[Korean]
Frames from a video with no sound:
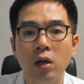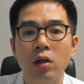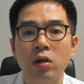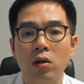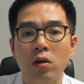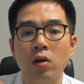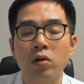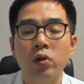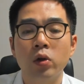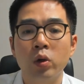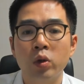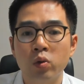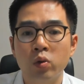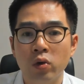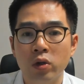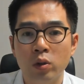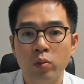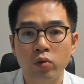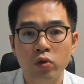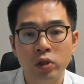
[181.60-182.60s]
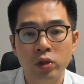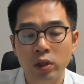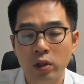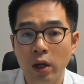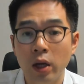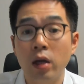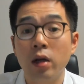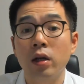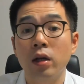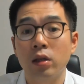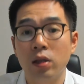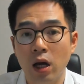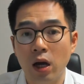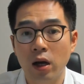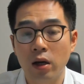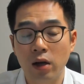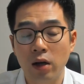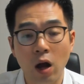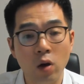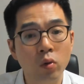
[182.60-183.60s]
경청을 통해서 문제를
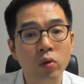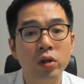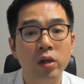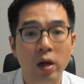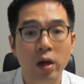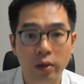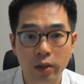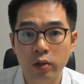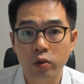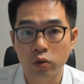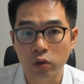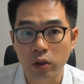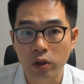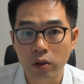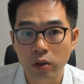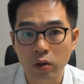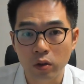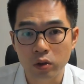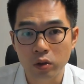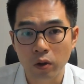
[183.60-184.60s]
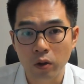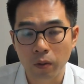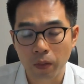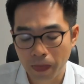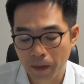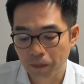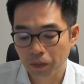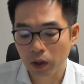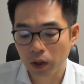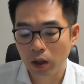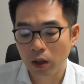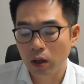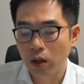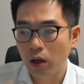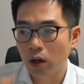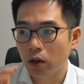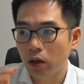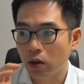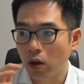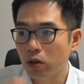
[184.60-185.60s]
해결했다라고 이야기할 수 있는 거죠.
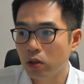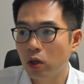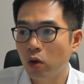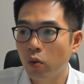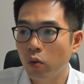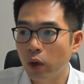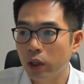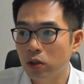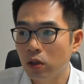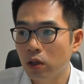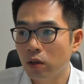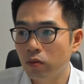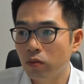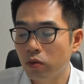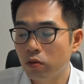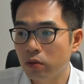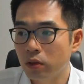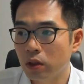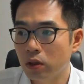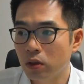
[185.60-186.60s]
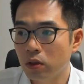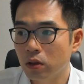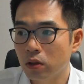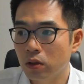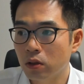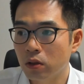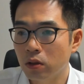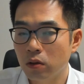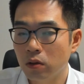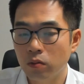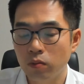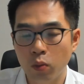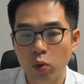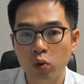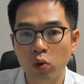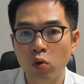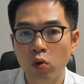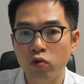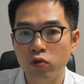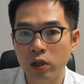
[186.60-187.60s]
경청 외적인 부분에서는
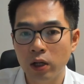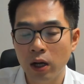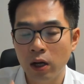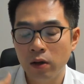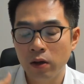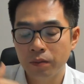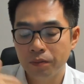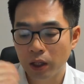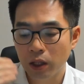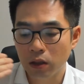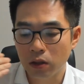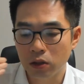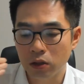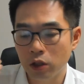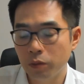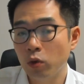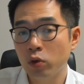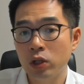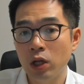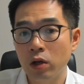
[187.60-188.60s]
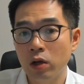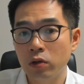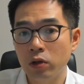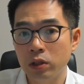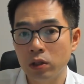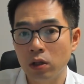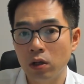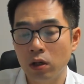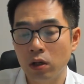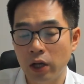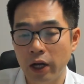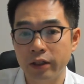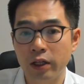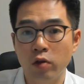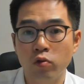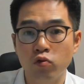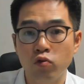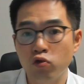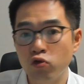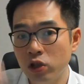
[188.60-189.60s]
보통 우리가 그 지표상에서
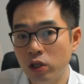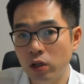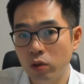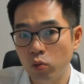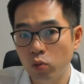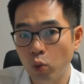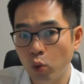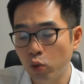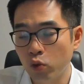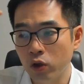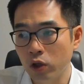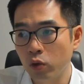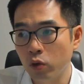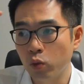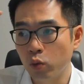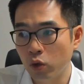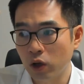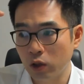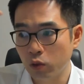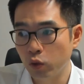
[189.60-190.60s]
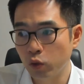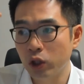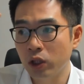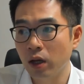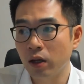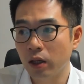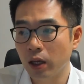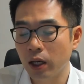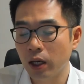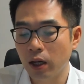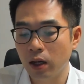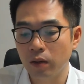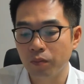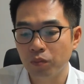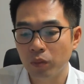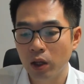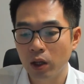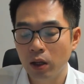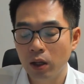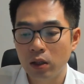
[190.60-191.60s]
가장 윗단계가
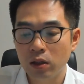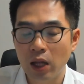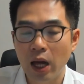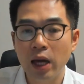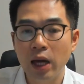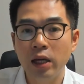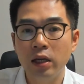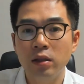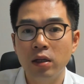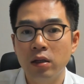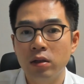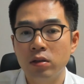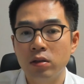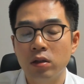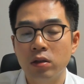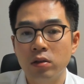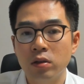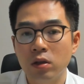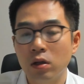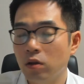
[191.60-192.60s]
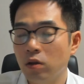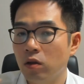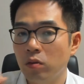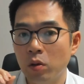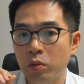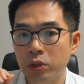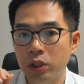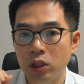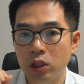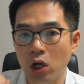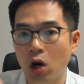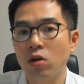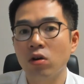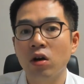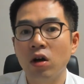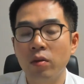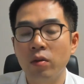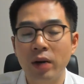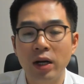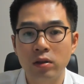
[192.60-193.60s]
타인의 의견을 끊임없이
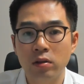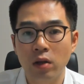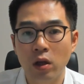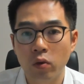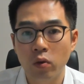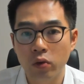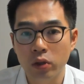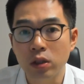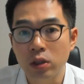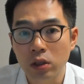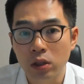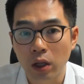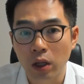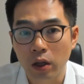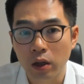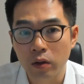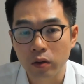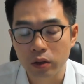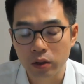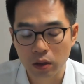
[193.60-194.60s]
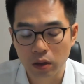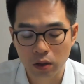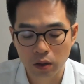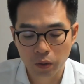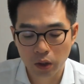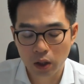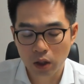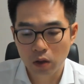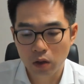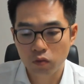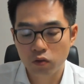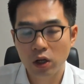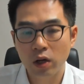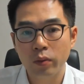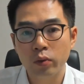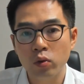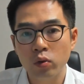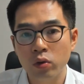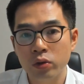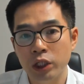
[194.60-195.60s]
점검하는 내용이 있어요. 그래서 우리가
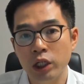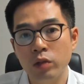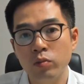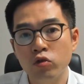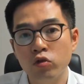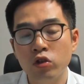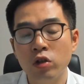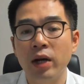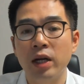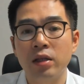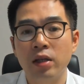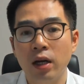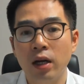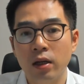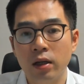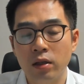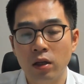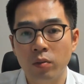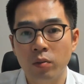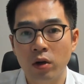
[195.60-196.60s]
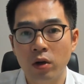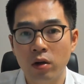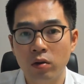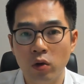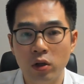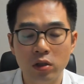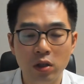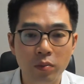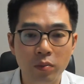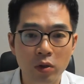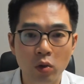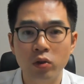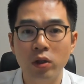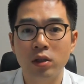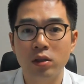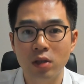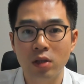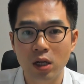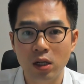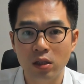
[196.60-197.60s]
보통 질문을 많이 하게 되면 굉장히 피곤한
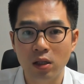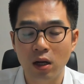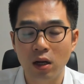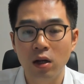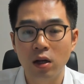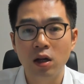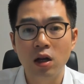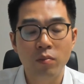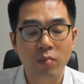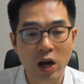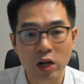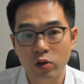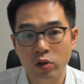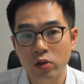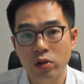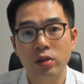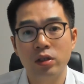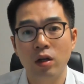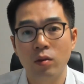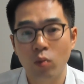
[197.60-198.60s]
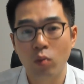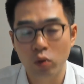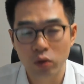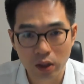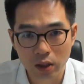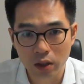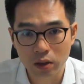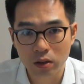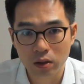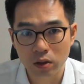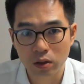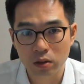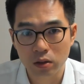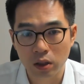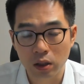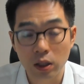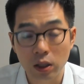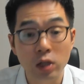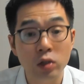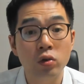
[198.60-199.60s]
스타일이다, 말귀를 잘 못 알아들었네
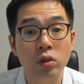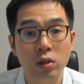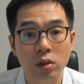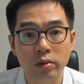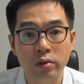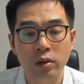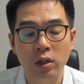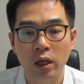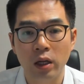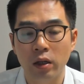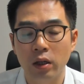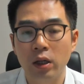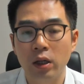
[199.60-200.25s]
이렇게 할 수 있는데